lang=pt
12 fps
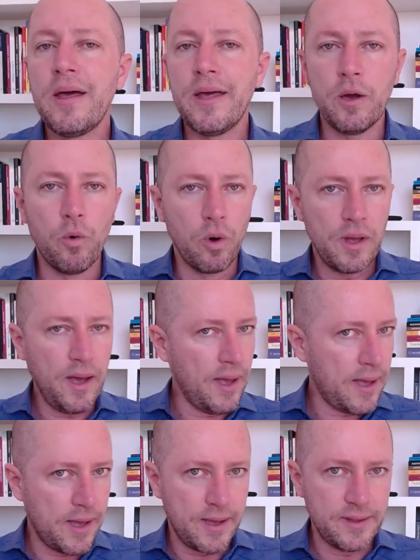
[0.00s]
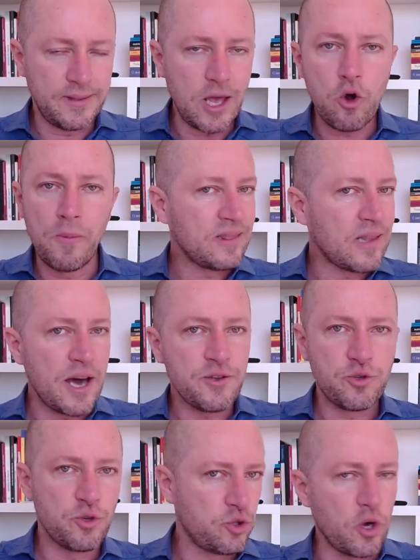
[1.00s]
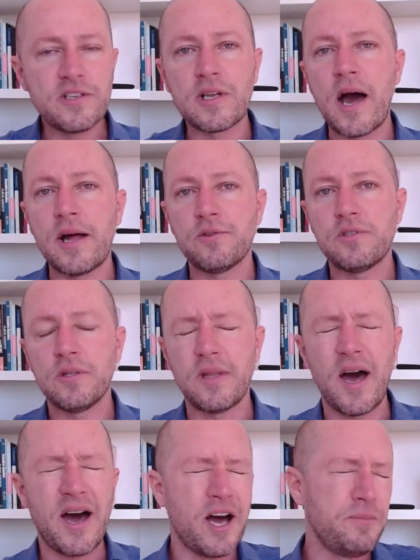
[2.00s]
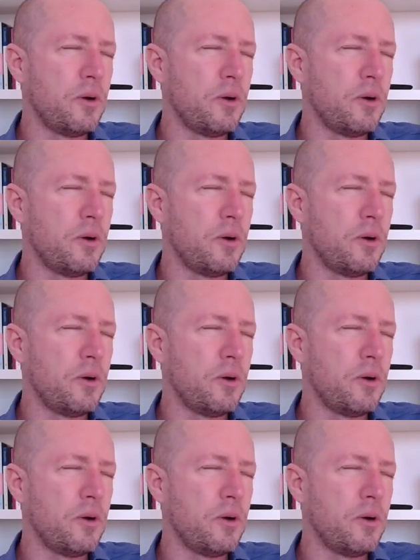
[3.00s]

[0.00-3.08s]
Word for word: eu, é, é, tem comentários dos dois lados, tá? Ah,